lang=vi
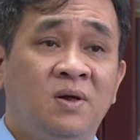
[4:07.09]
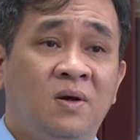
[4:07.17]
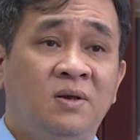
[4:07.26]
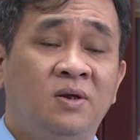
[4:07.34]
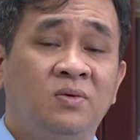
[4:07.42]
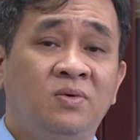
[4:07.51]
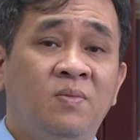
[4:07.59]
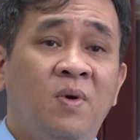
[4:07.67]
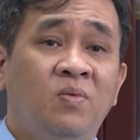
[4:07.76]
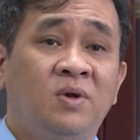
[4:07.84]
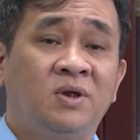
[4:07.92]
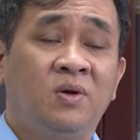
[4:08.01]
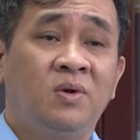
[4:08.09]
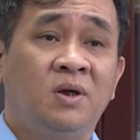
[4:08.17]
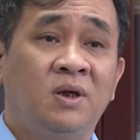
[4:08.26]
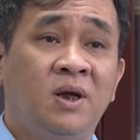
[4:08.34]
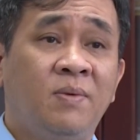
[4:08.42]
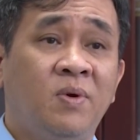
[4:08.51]
chọn thì chúng tôi mong là trong ở
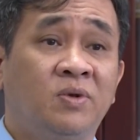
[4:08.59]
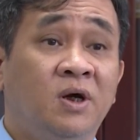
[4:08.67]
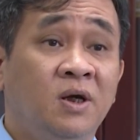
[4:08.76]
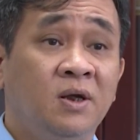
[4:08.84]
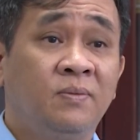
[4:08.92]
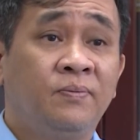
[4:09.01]
những năm học tới